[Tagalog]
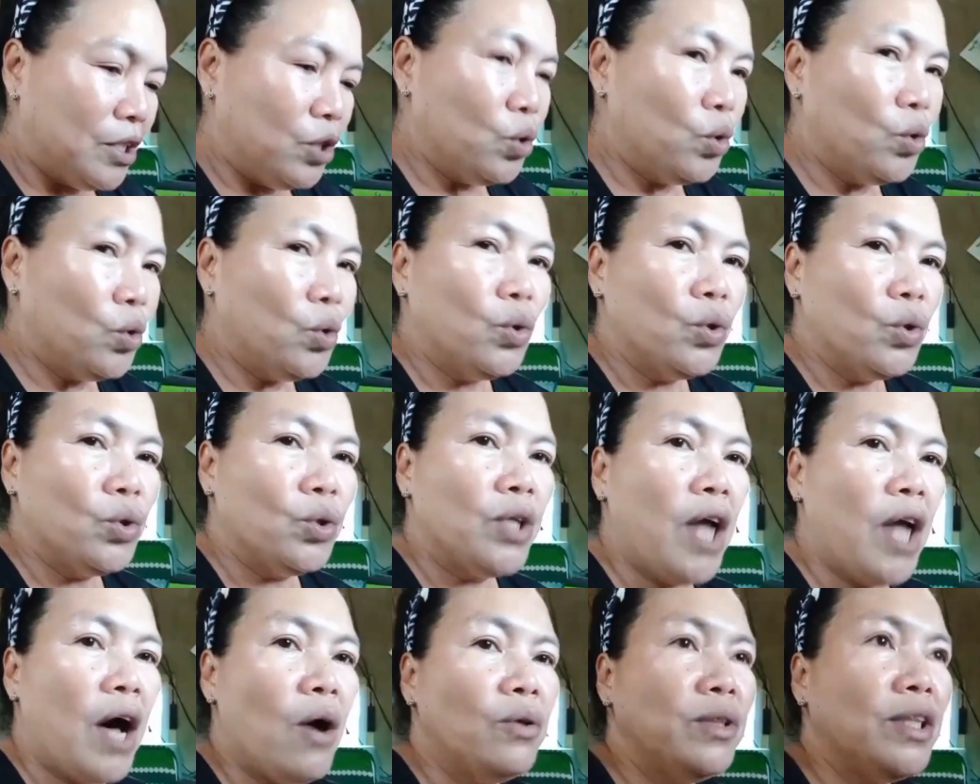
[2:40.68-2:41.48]

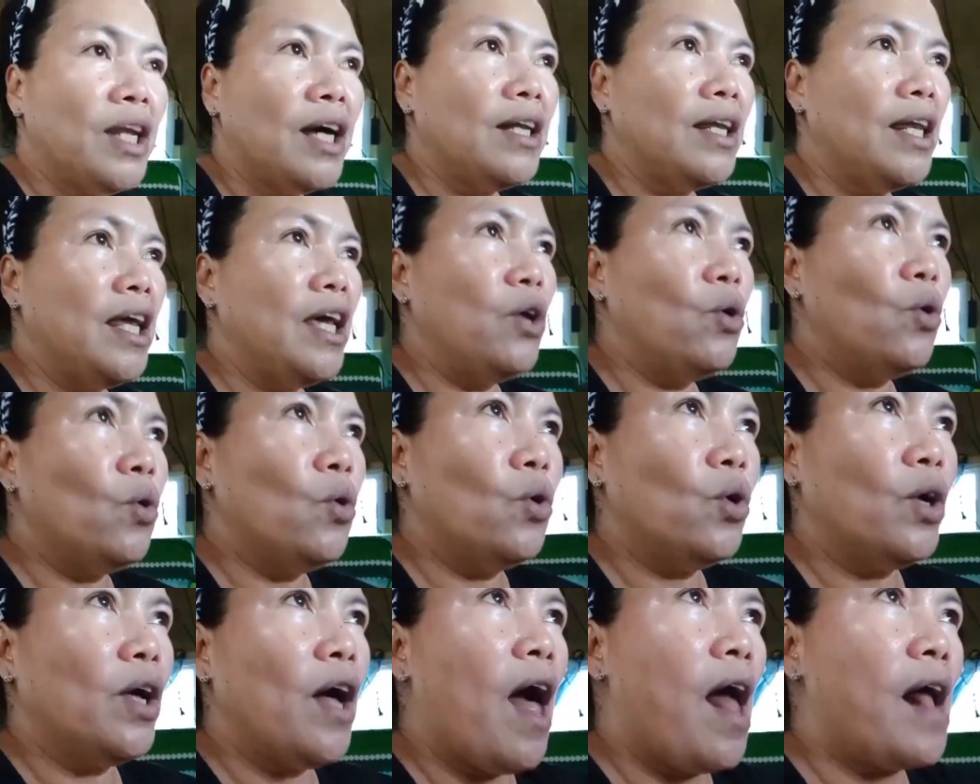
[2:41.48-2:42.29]
Yung dahon ng
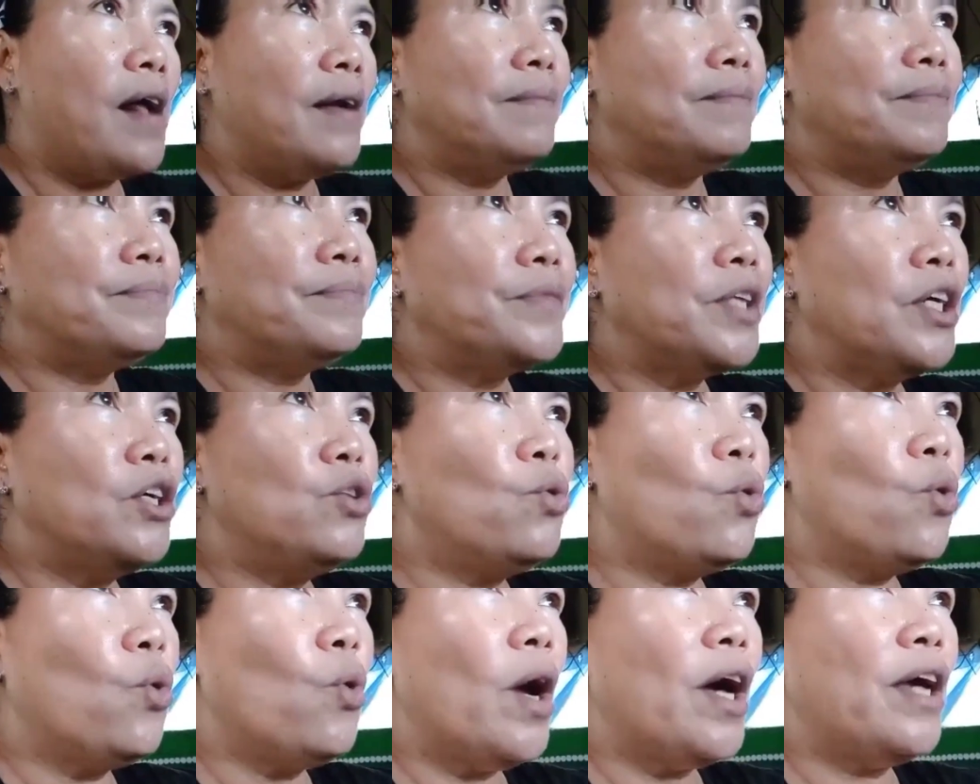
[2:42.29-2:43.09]
niyog,
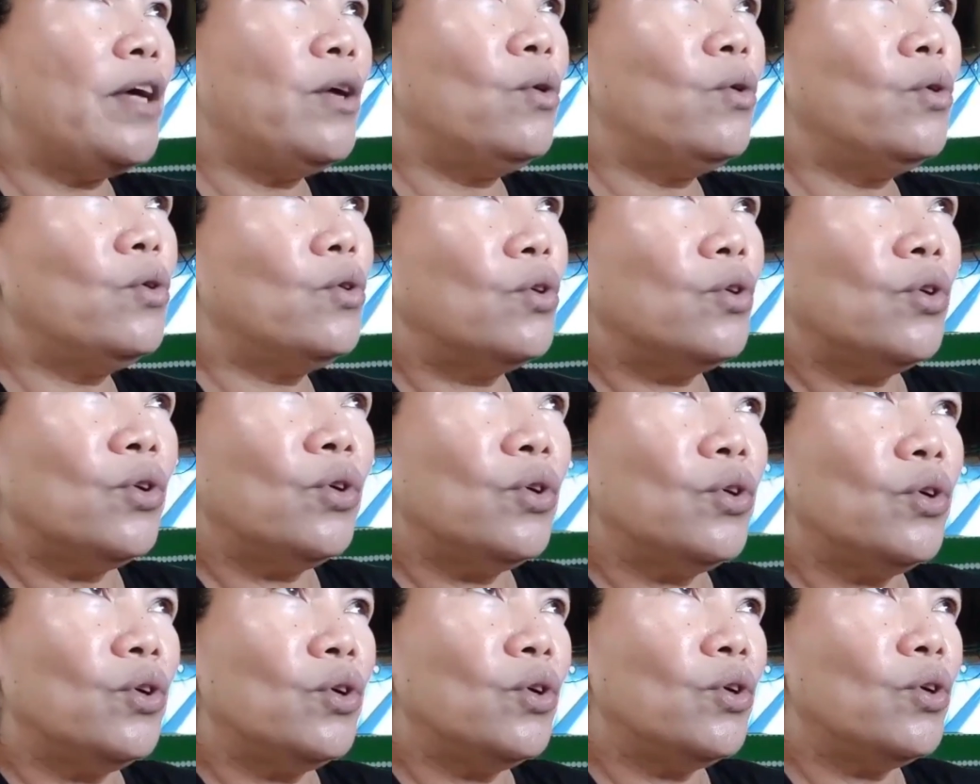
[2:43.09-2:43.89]
kinukuha yung
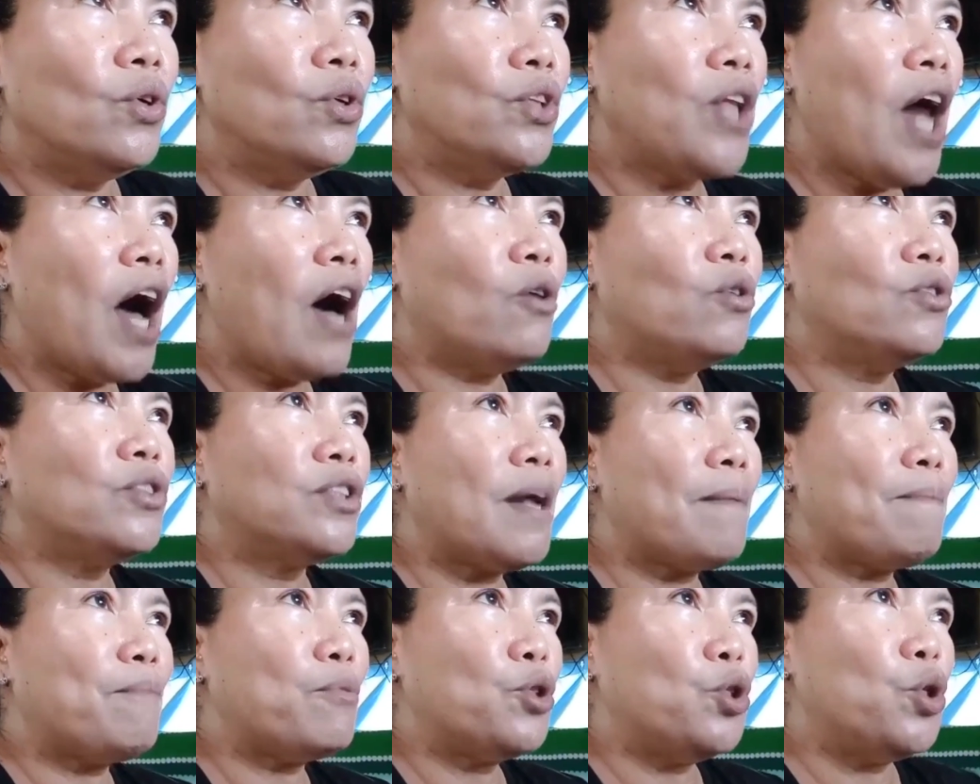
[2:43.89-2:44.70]

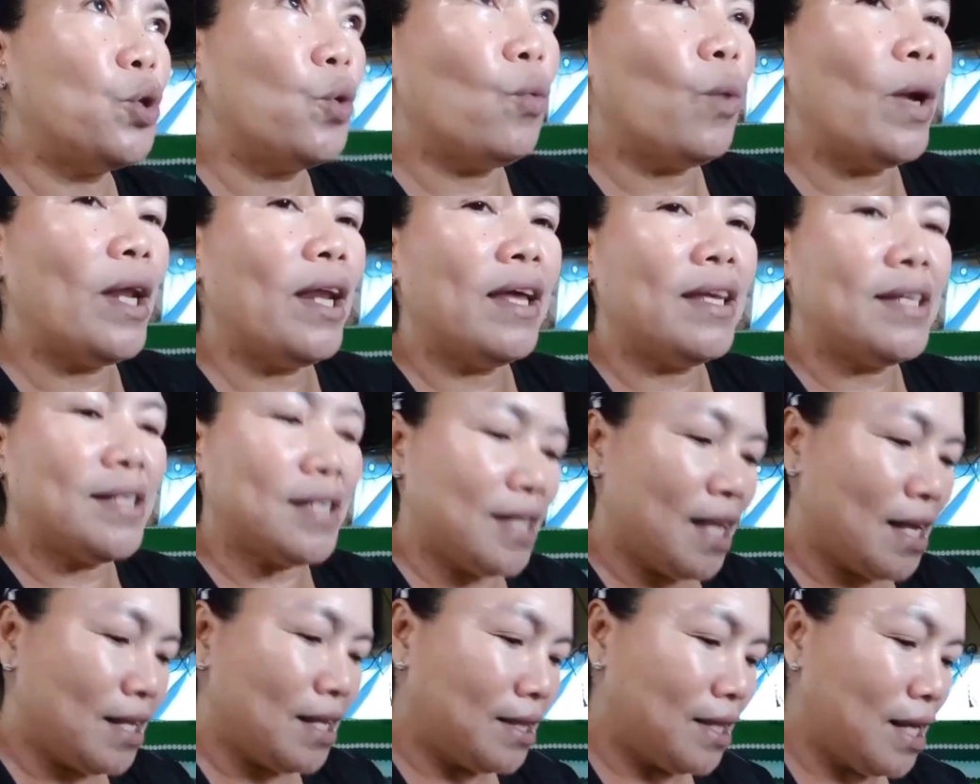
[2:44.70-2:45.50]
dahon tapos yung
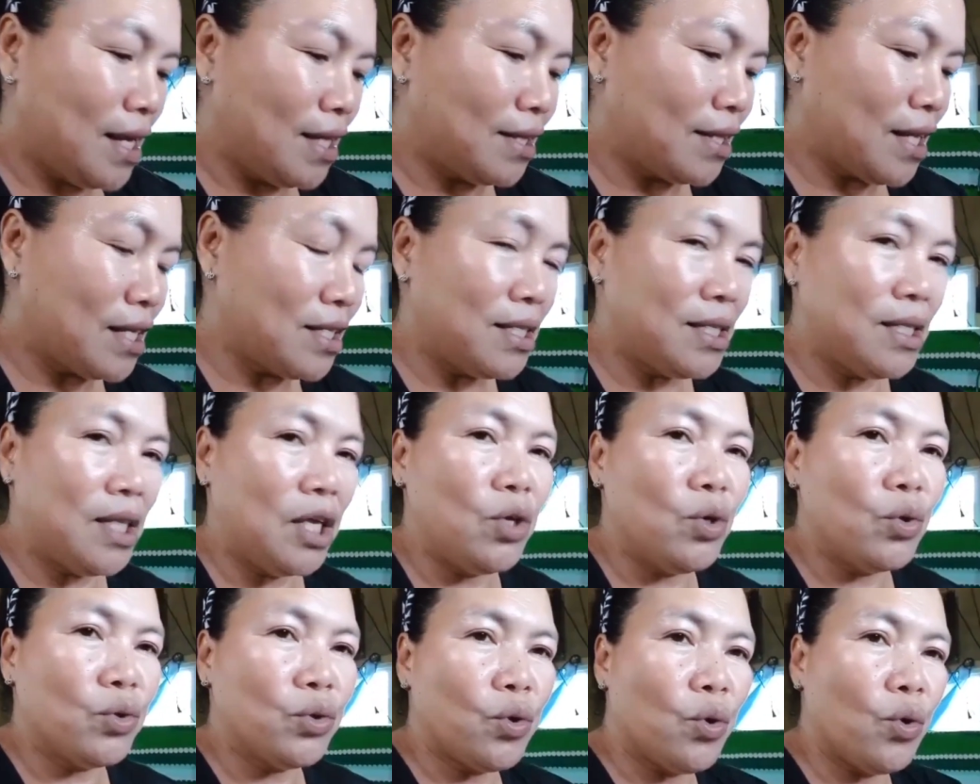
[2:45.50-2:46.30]
walis tingting tapos
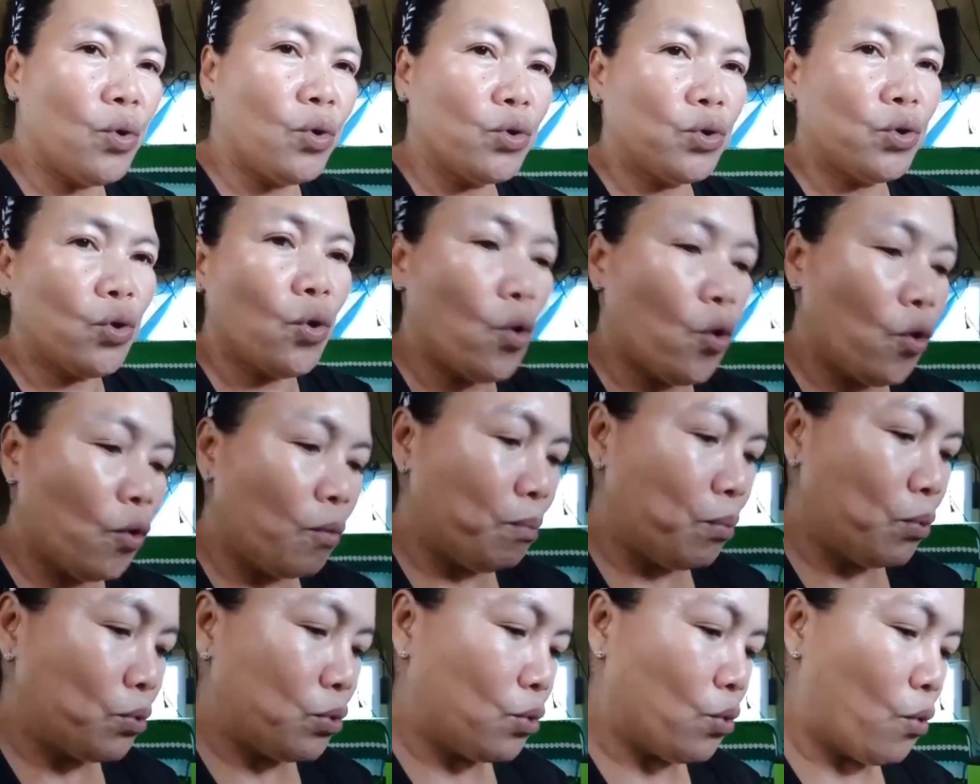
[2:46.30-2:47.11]

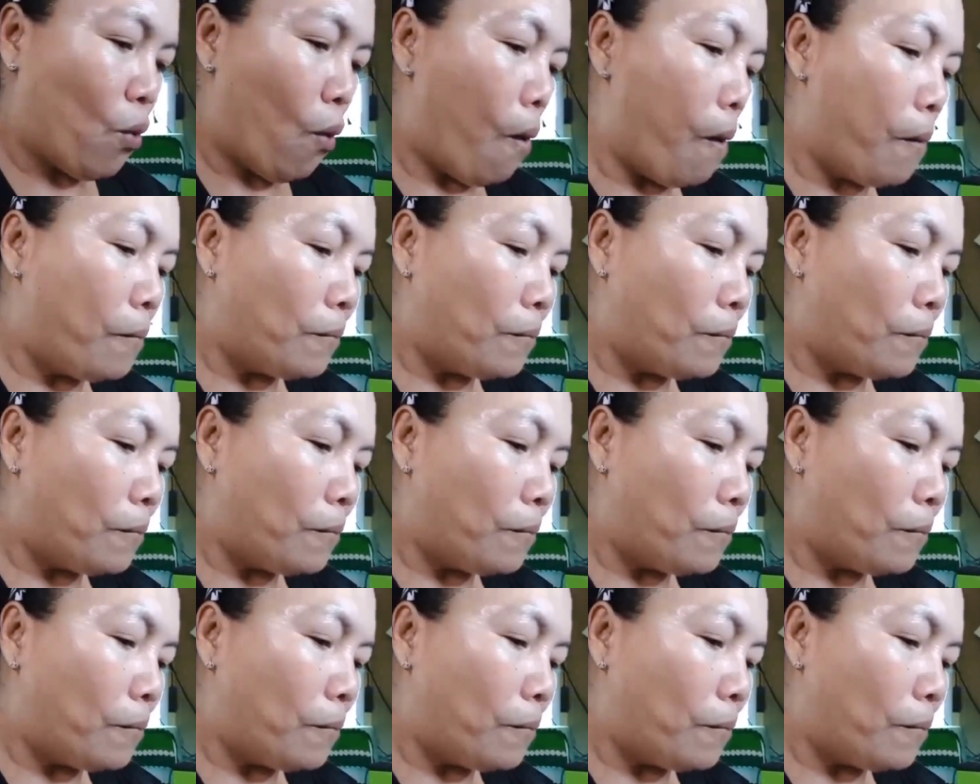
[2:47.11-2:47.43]
tinutuhog-tuhog po to.